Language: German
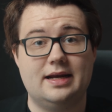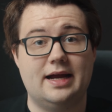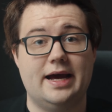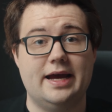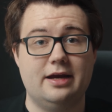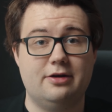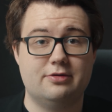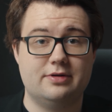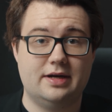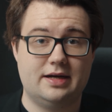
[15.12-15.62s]

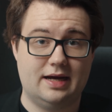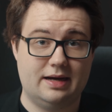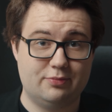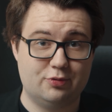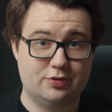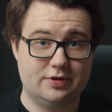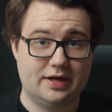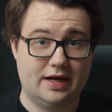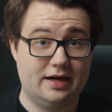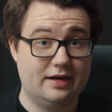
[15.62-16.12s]
Like und ein
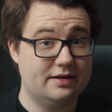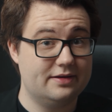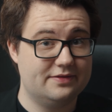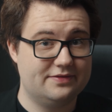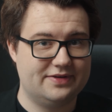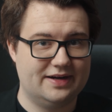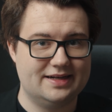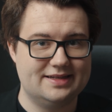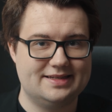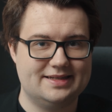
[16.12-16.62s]
Abo da,
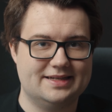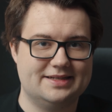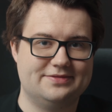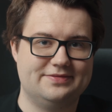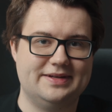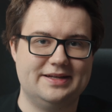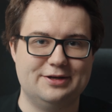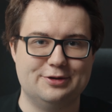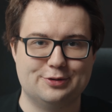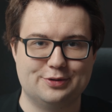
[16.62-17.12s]
falls dir das
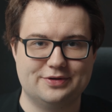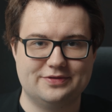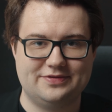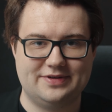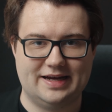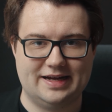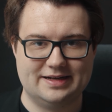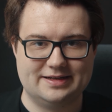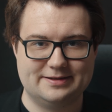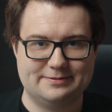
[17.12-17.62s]
Video
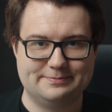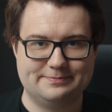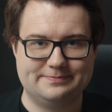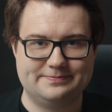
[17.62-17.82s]
gefällt.